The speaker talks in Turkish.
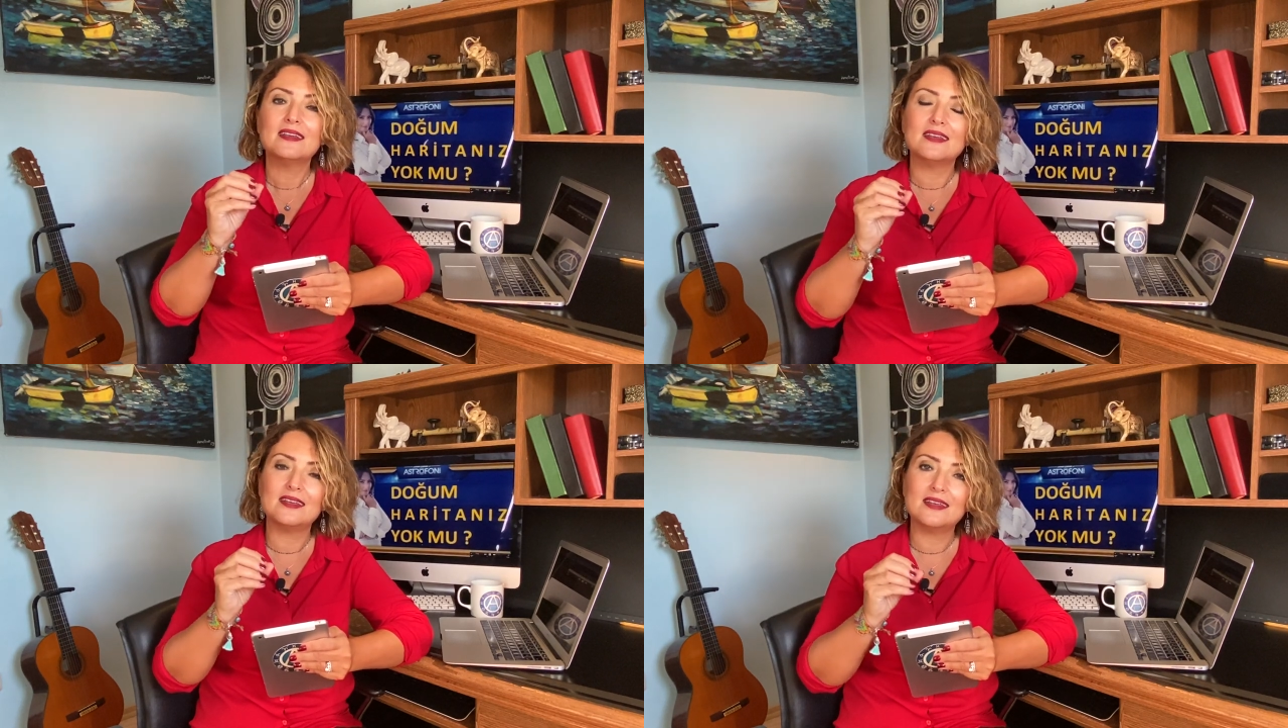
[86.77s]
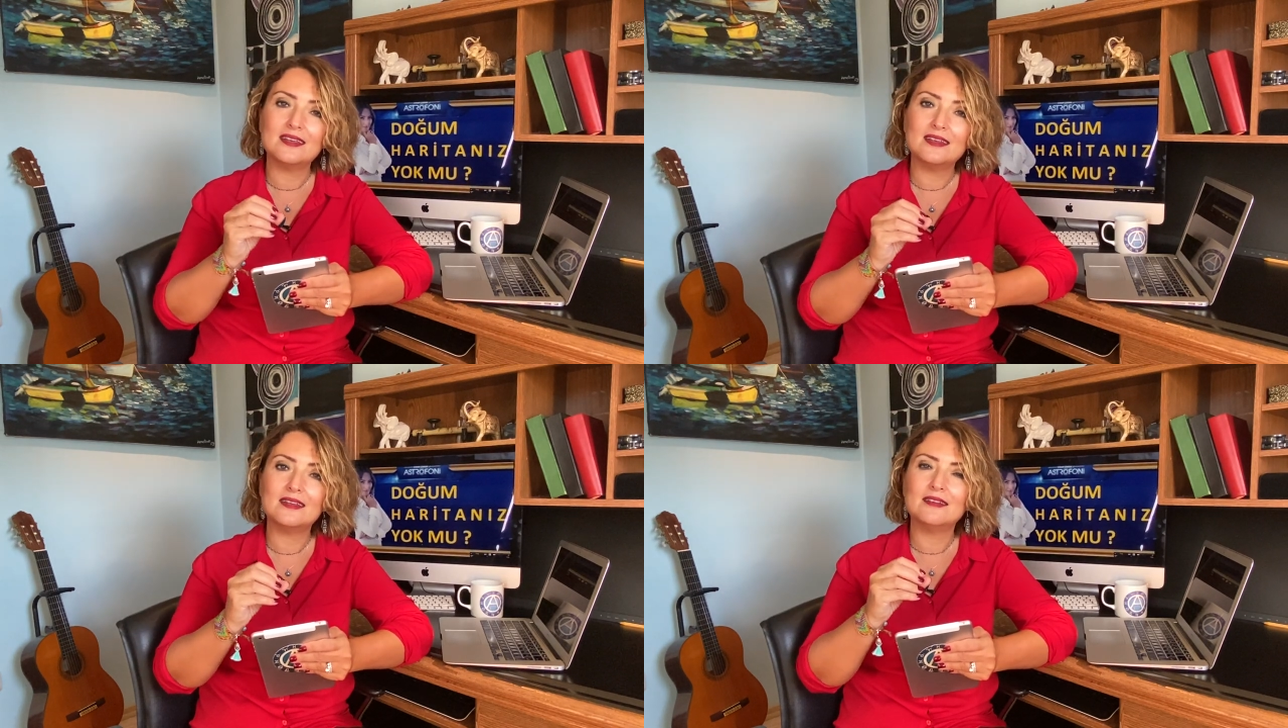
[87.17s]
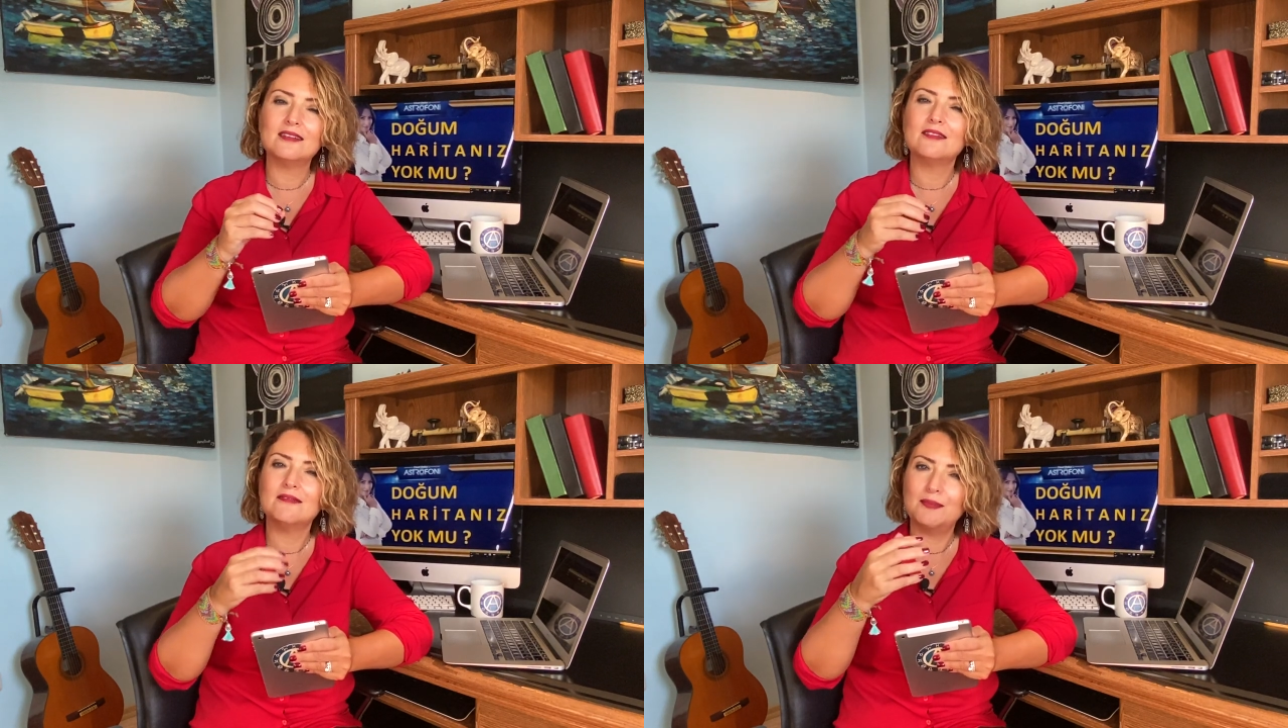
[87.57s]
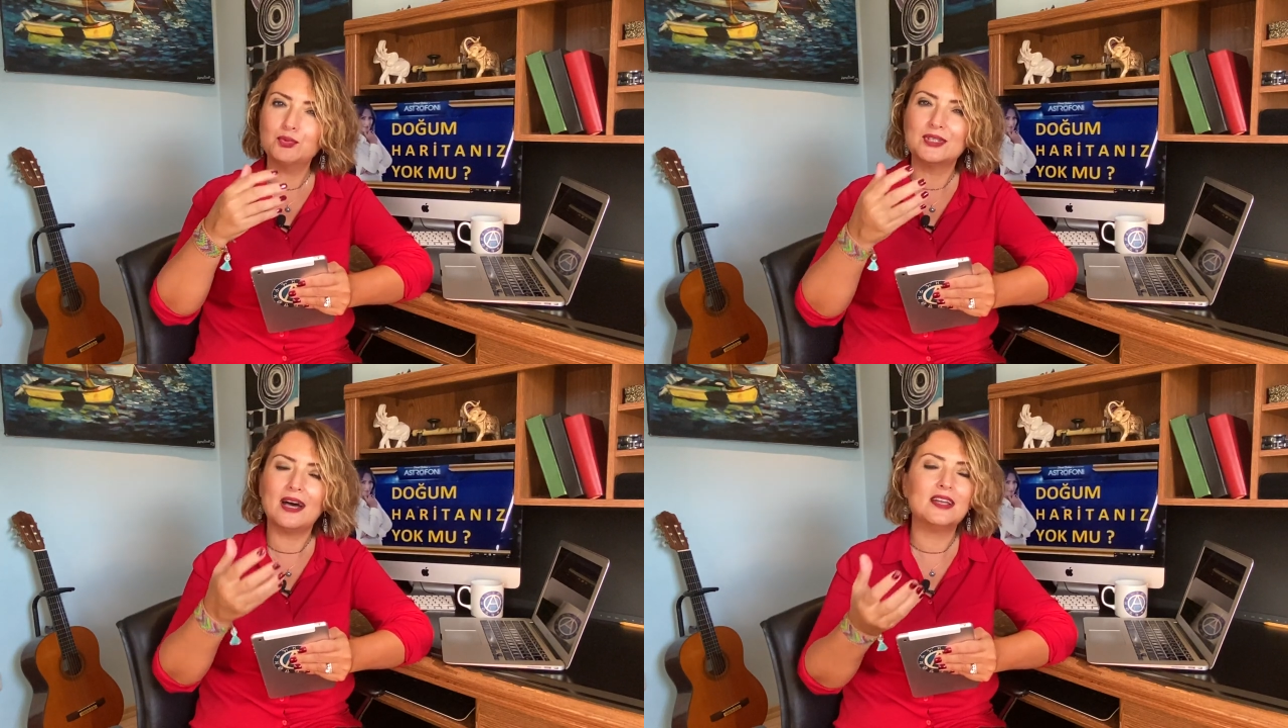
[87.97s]
ee, ve
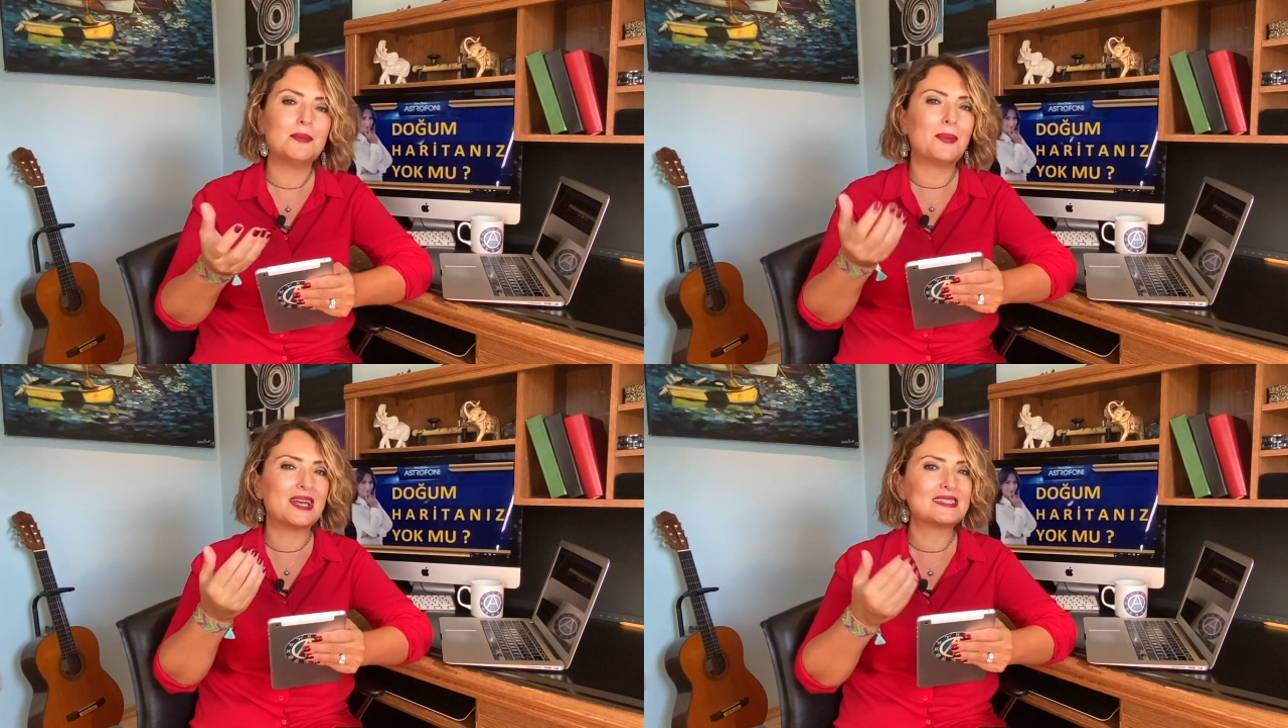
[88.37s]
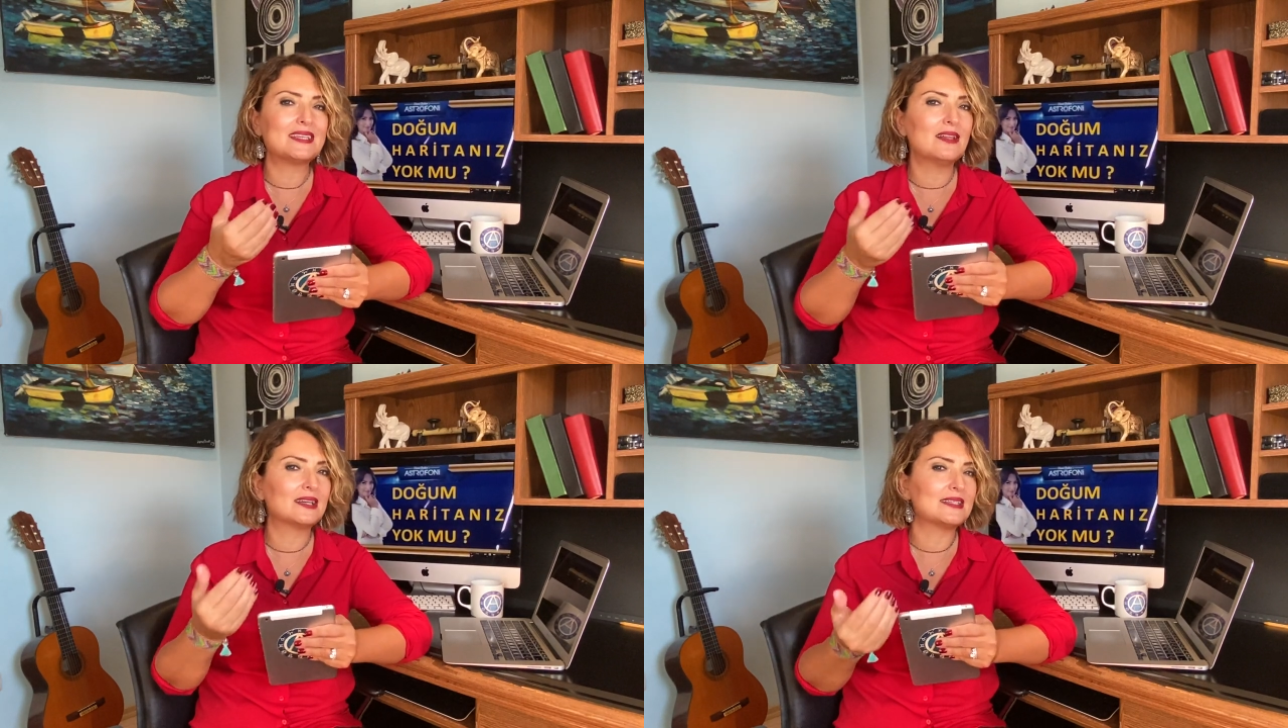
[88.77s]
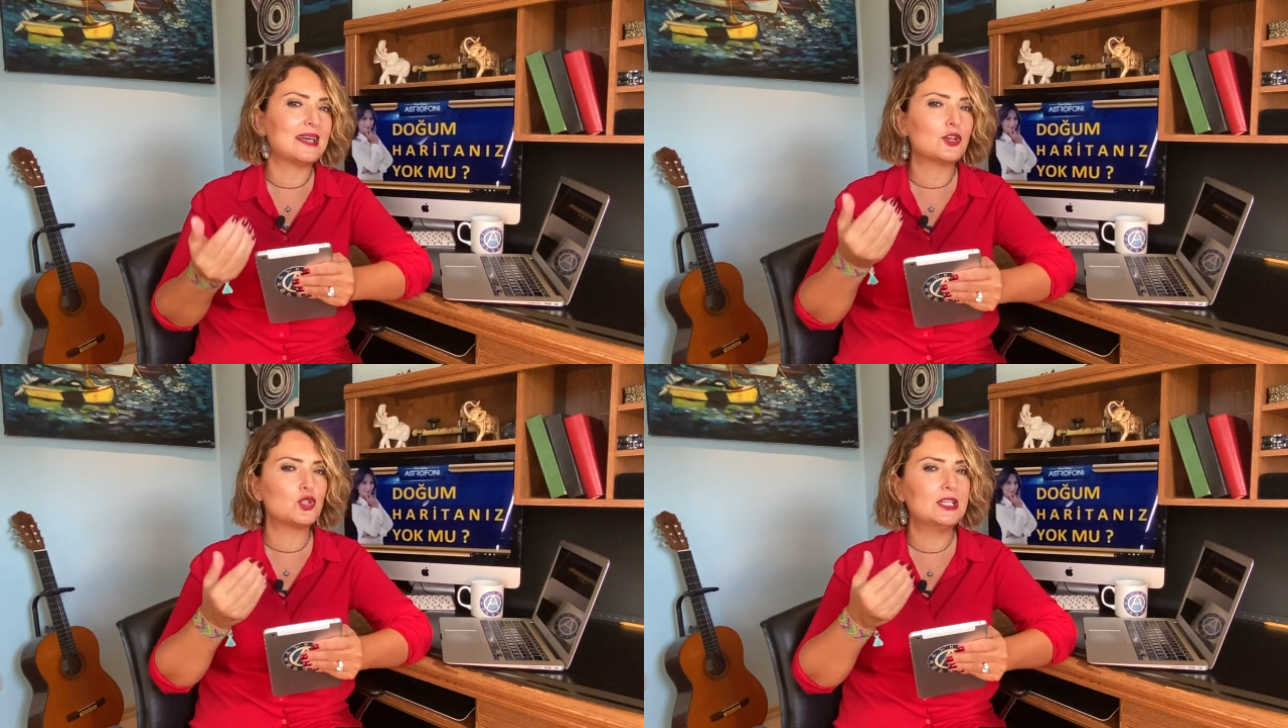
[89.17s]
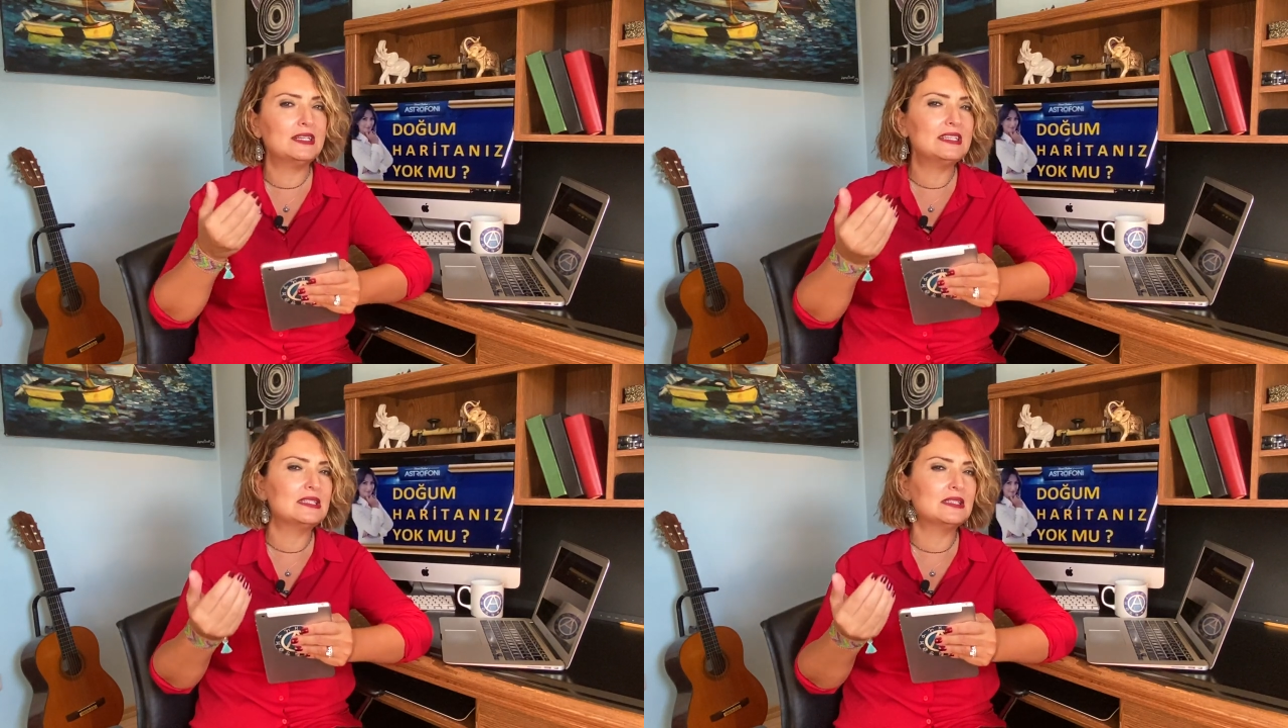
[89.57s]
bu da hani parasal
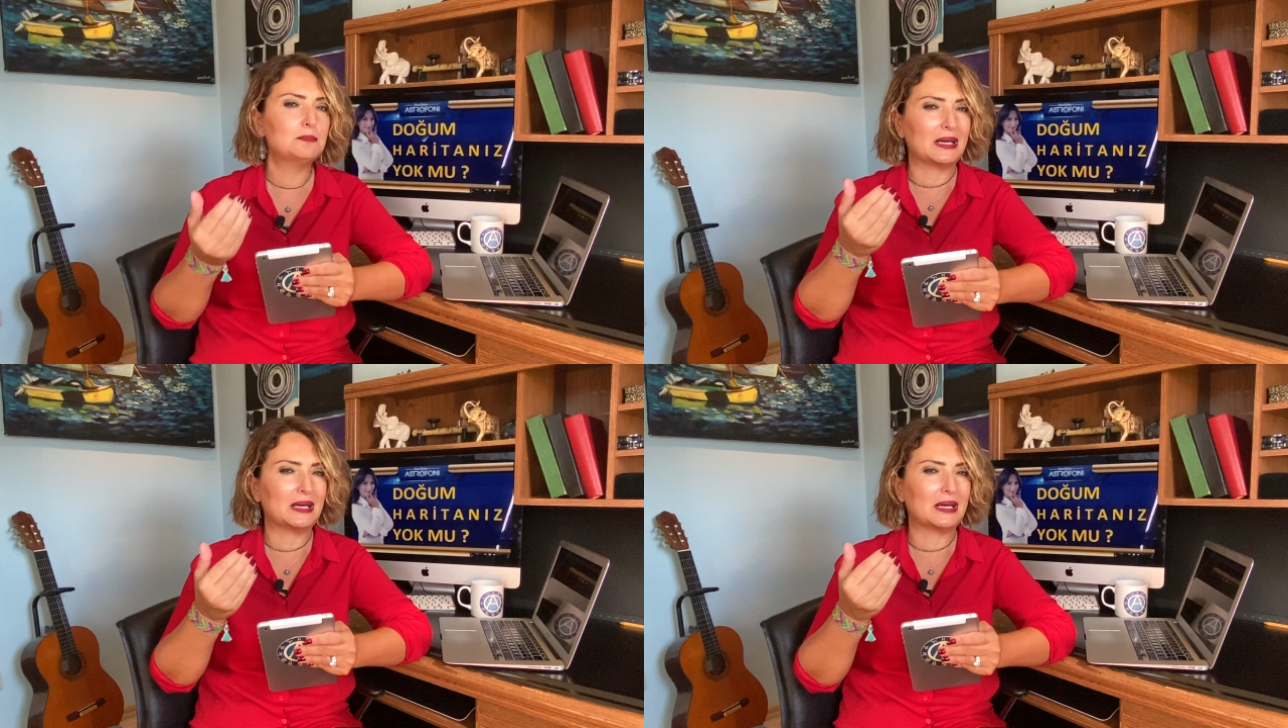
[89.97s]
kazançlarınız